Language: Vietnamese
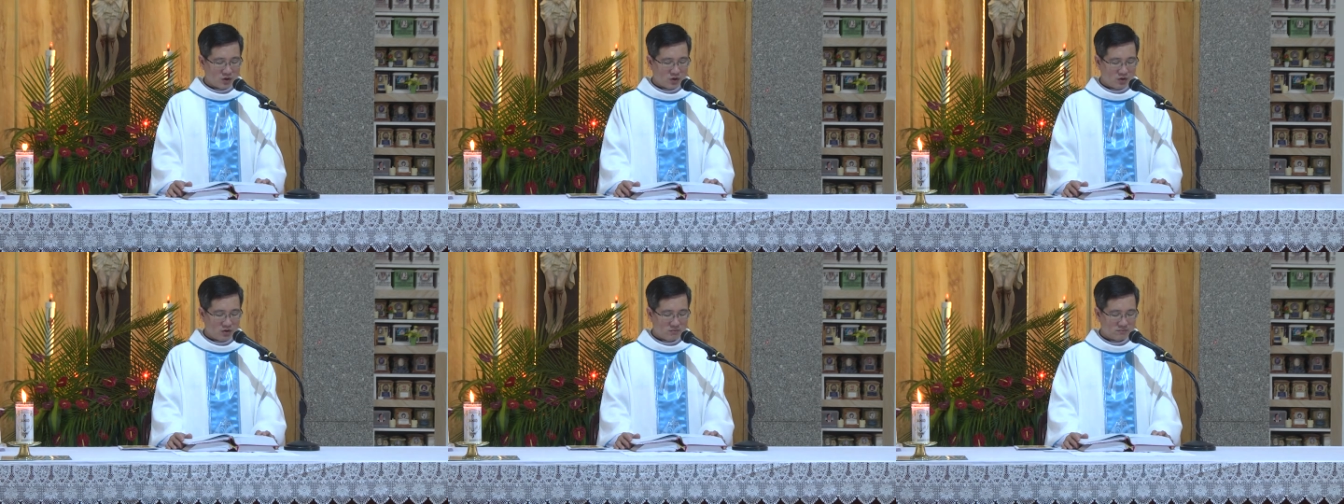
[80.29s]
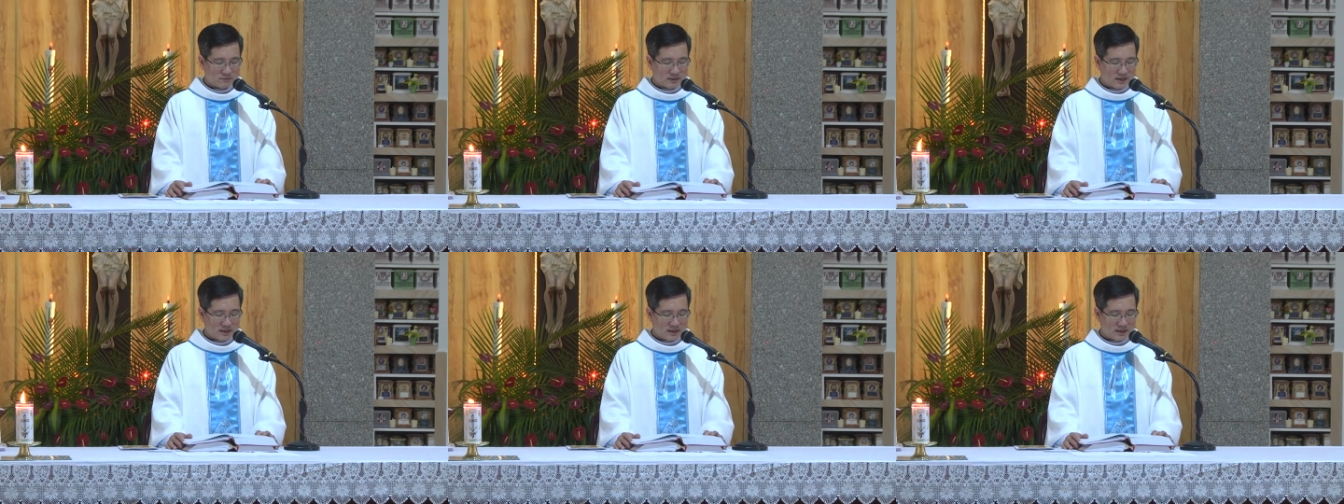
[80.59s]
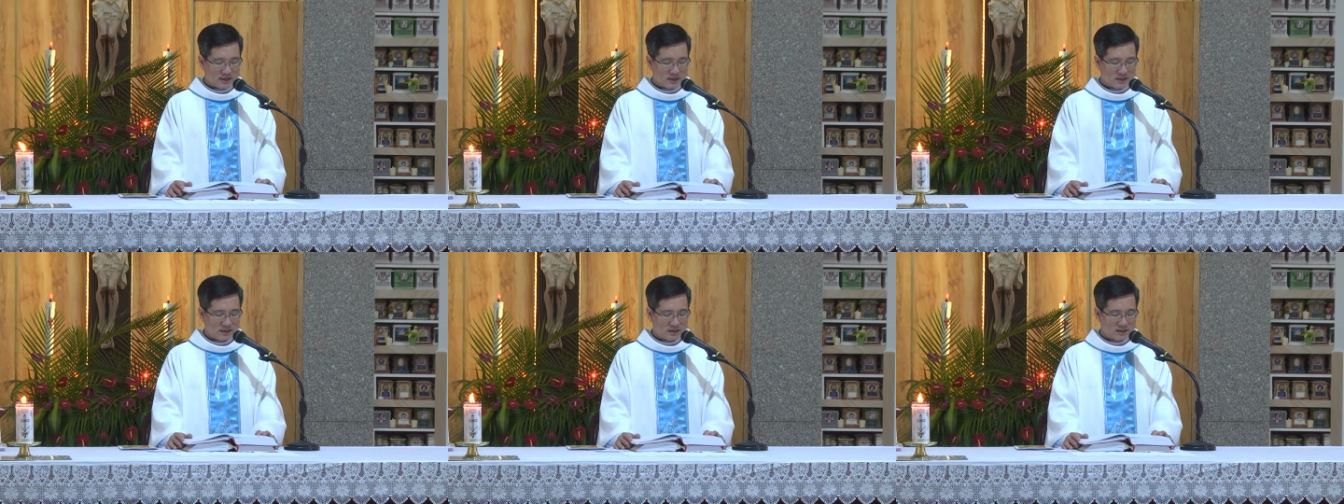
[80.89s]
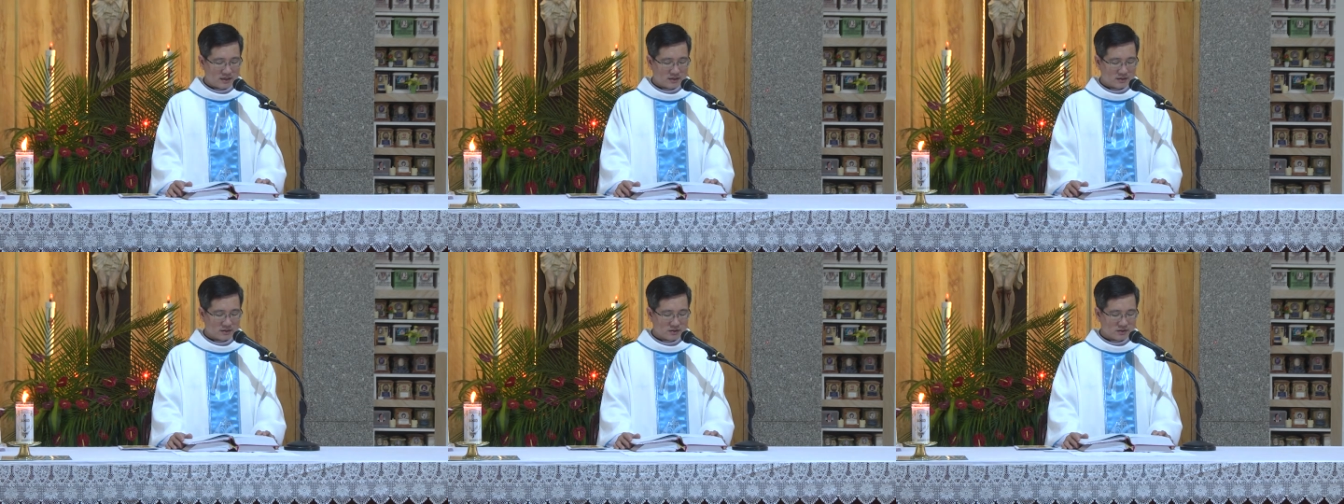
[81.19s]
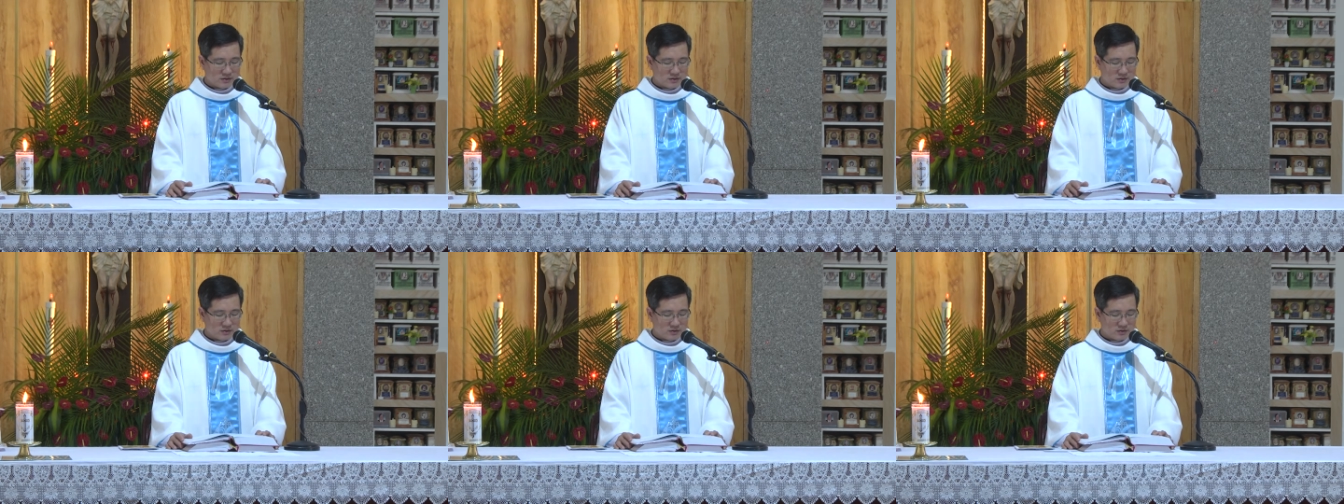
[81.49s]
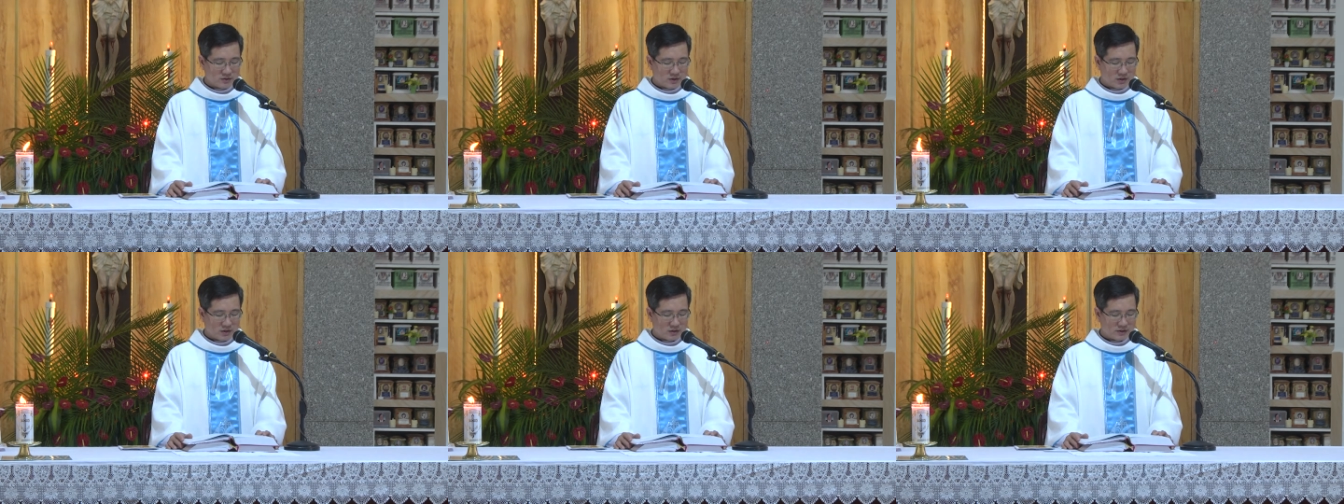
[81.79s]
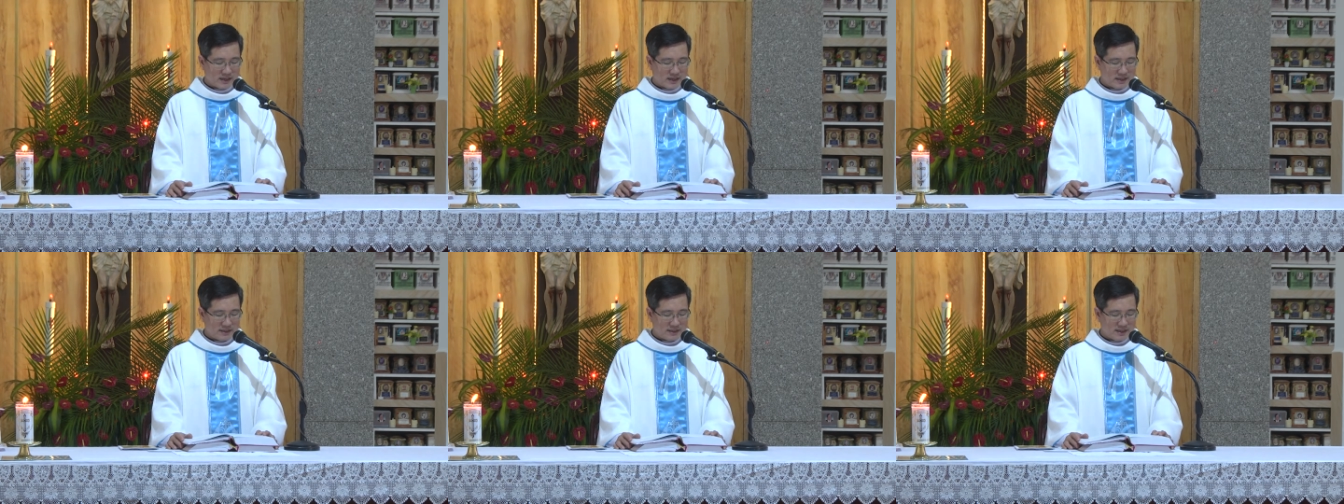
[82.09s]
"Hôm nay ơn cứu
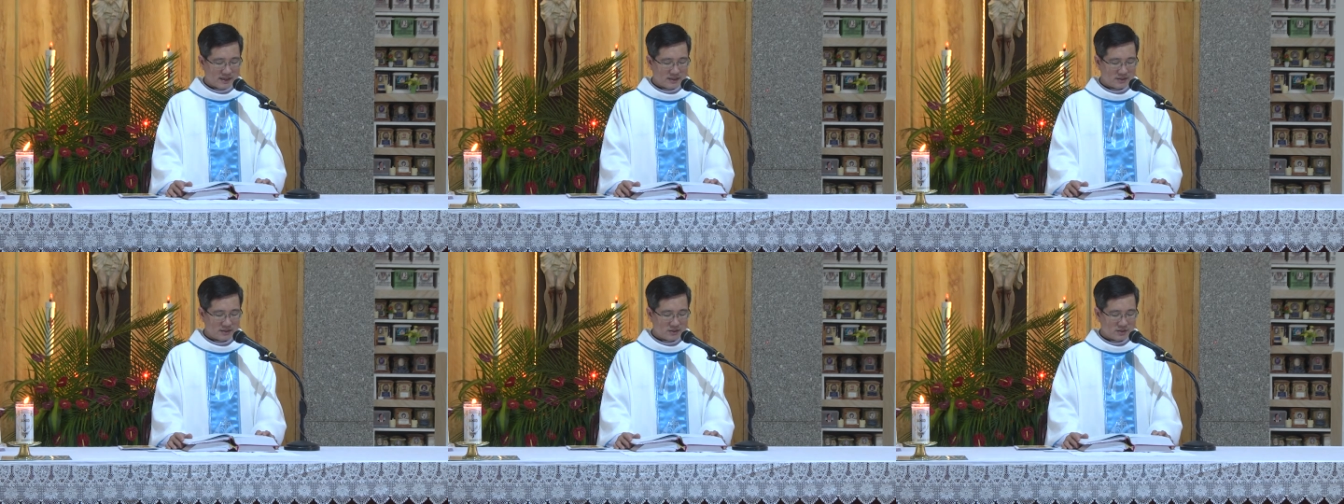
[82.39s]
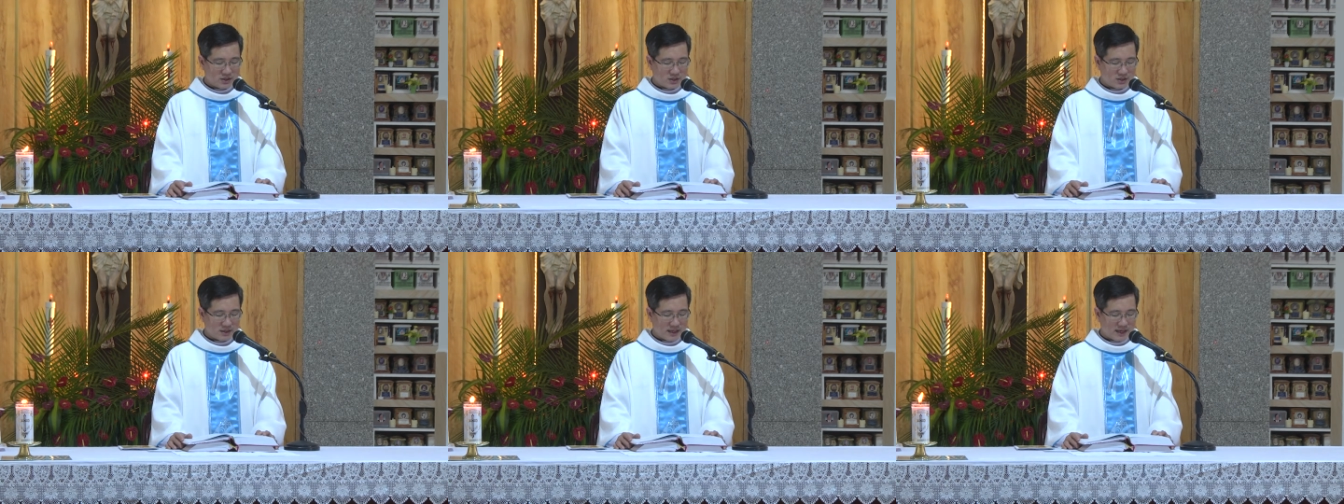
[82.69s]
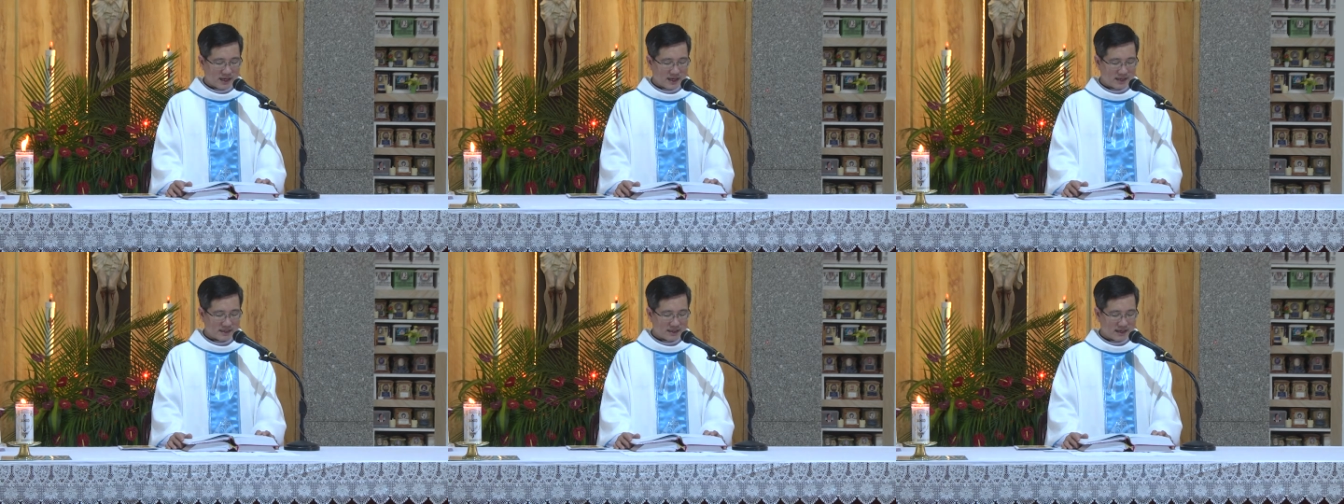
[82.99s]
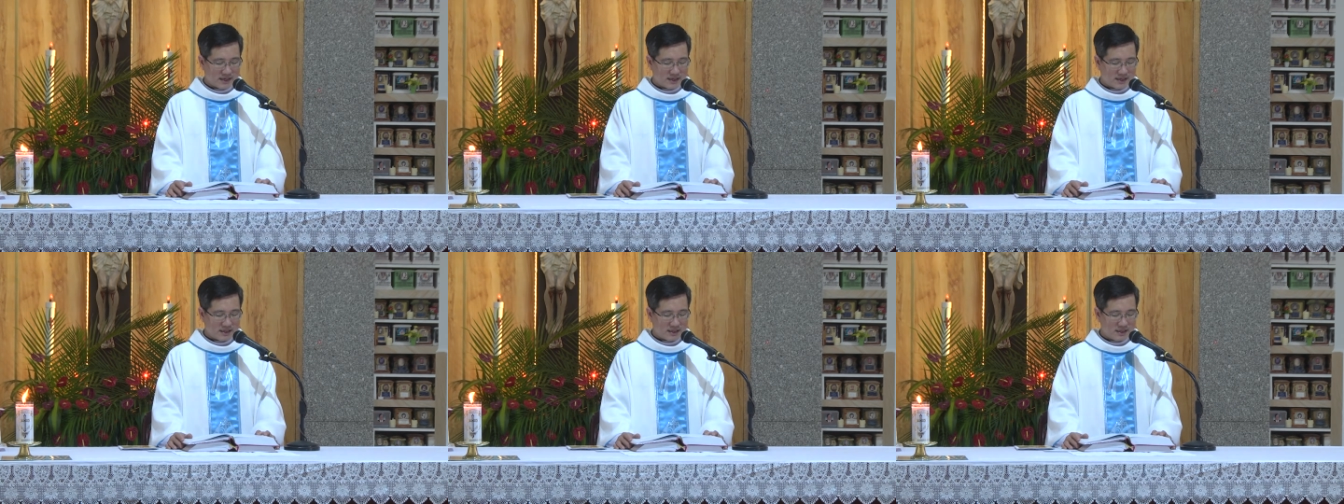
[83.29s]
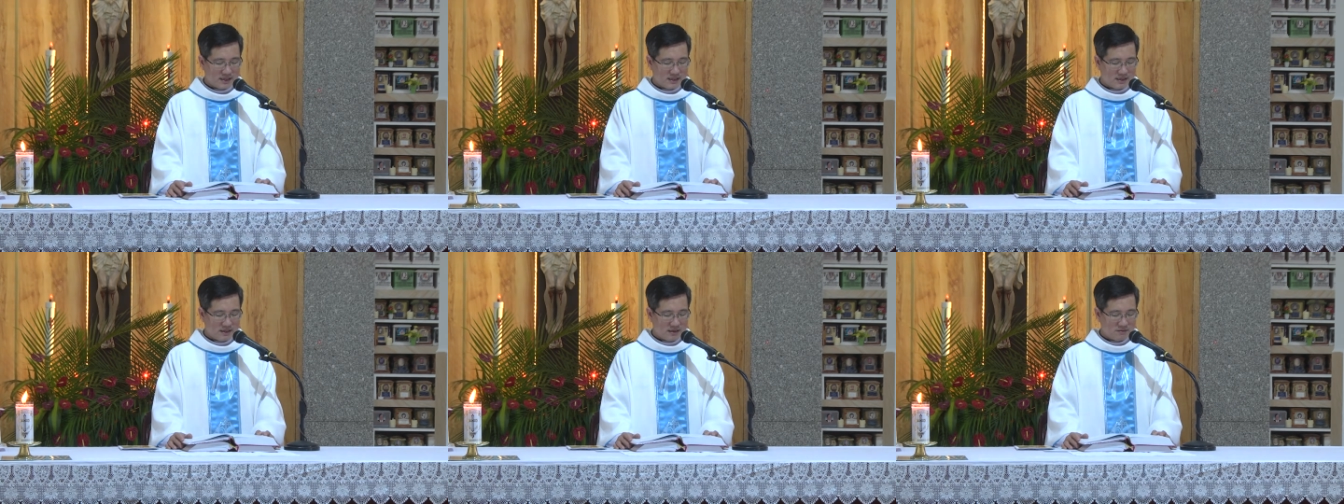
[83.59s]
độ đã đến cho nhà này,